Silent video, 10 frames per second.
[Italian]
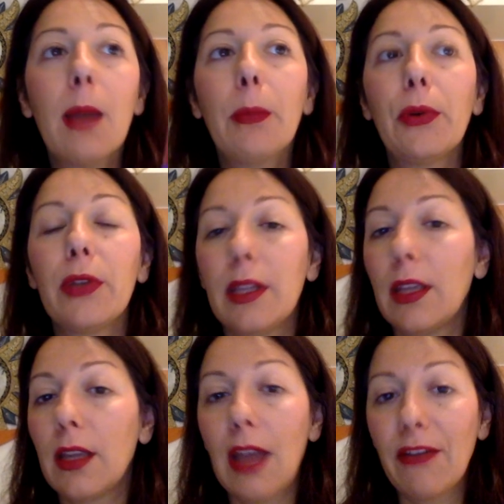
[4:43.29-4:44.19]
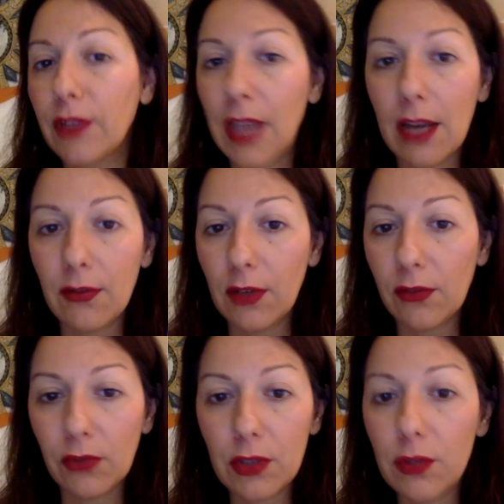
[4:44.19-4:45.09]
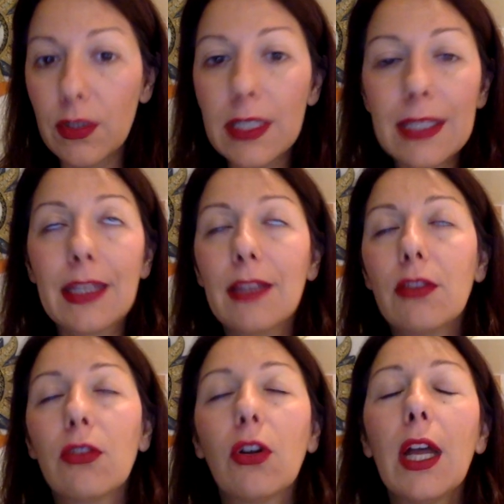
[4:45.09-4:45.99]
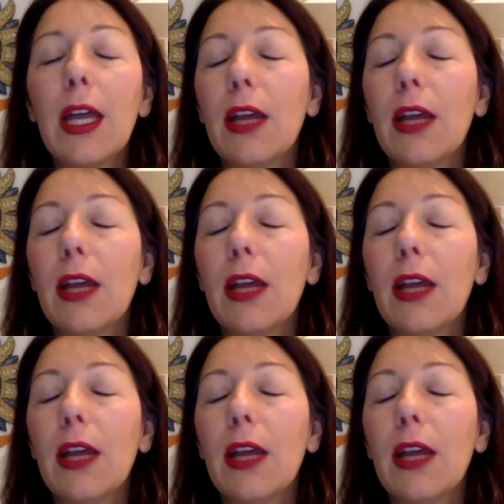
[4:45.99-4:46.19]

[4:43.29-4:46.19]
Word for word: potete affidarvi al vostro istinto,